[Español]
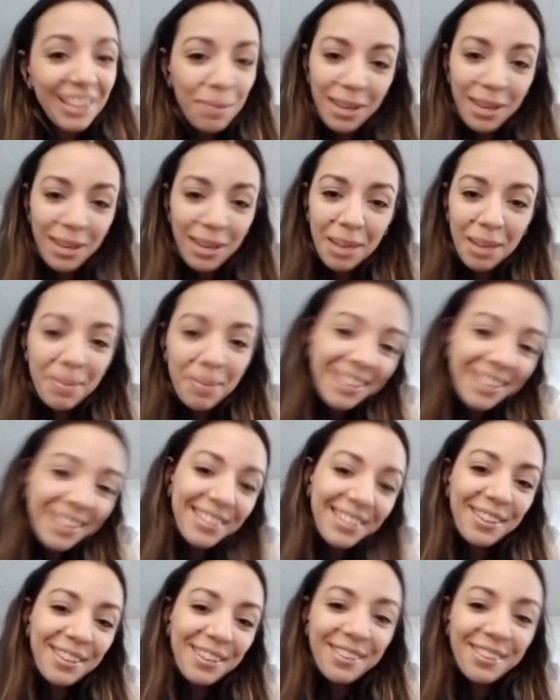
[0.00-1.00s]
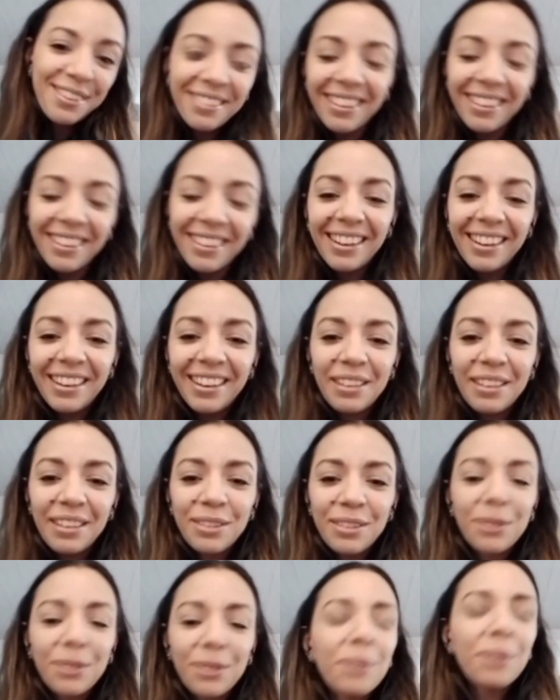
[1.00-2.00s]
por el espacio.
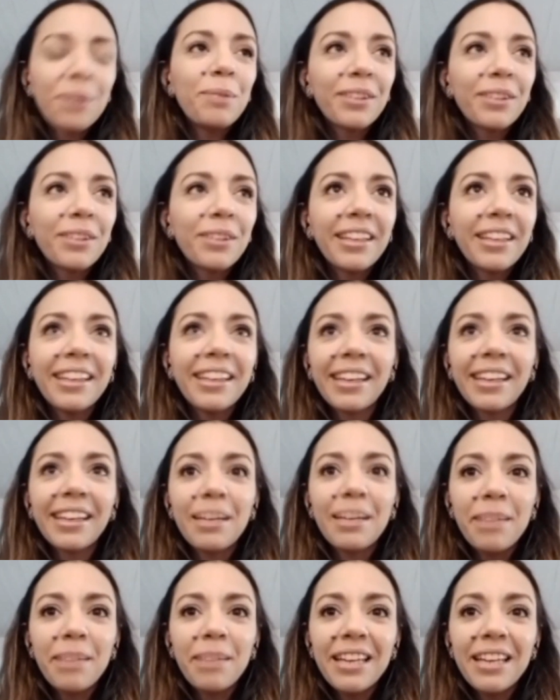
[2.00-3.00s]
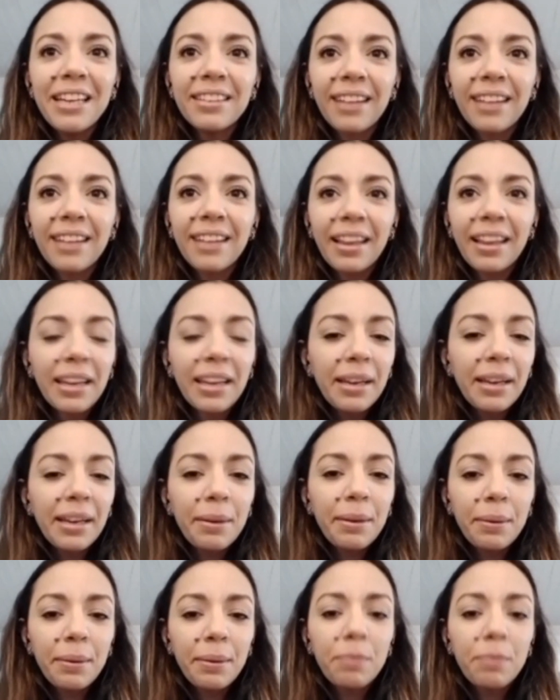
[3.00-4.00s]
yo, como te dije en el mail,
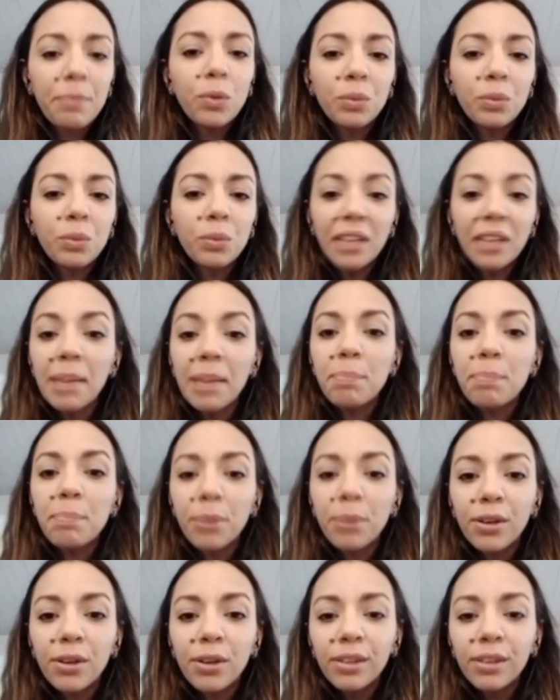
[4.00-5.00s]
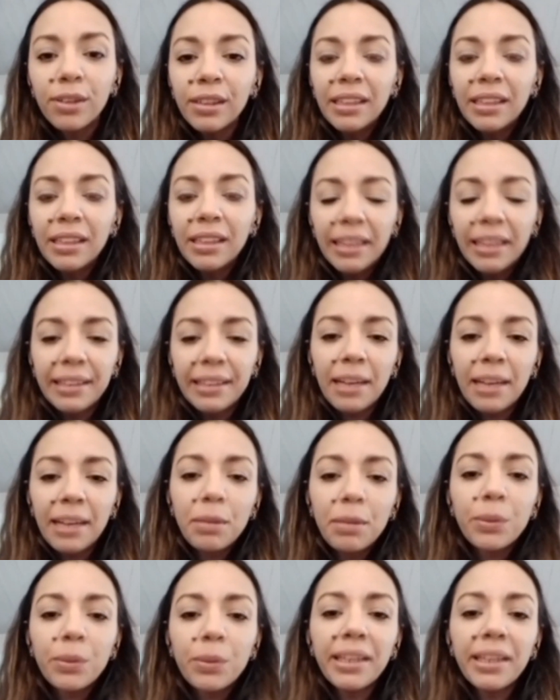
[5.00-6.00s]
tardé un tiempo en
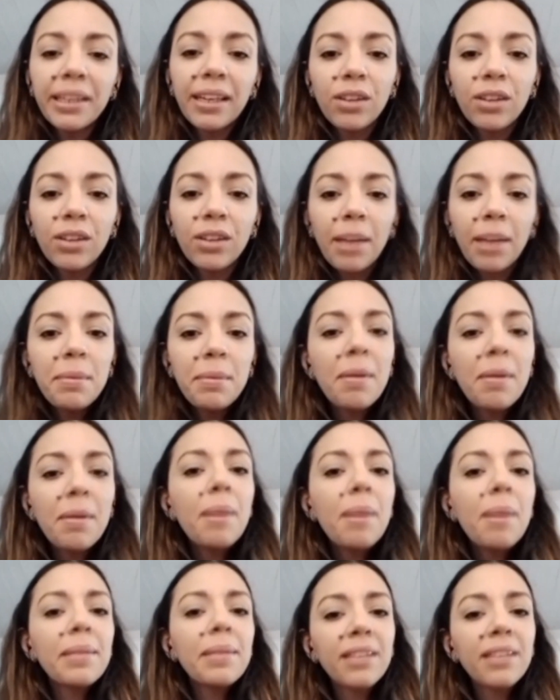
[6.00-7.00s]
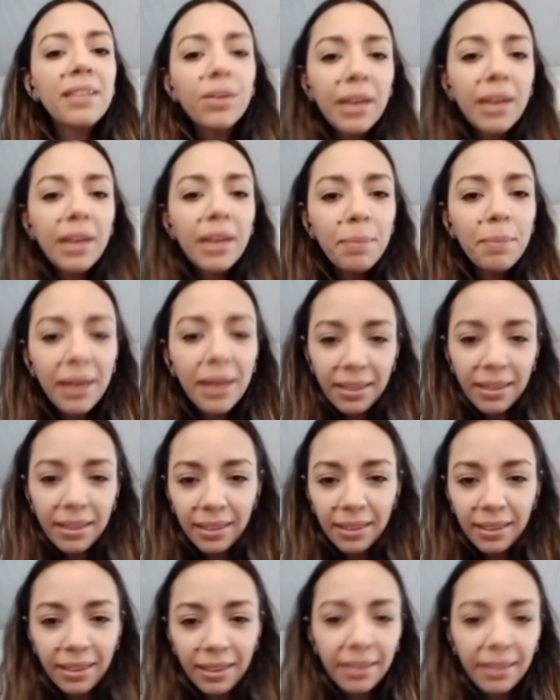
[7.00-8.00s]
darme cuenta que lo que a mí me había pasado era
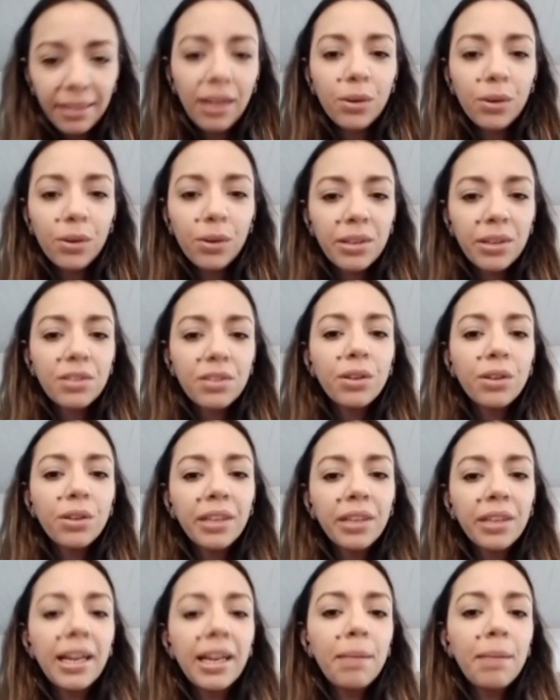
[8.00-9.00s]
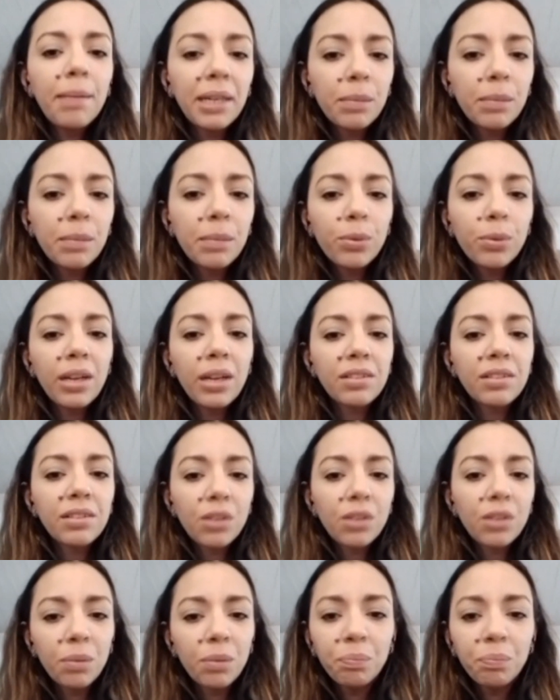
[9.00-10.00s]
parte de esta coerción y de la
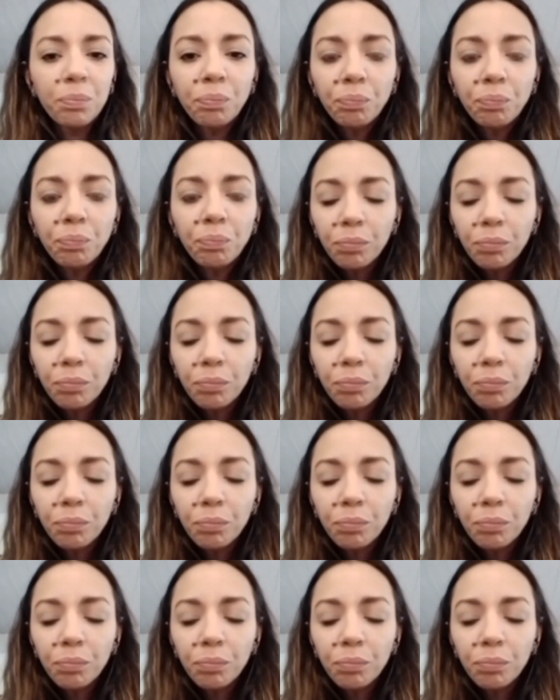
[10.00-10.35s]
manipulación.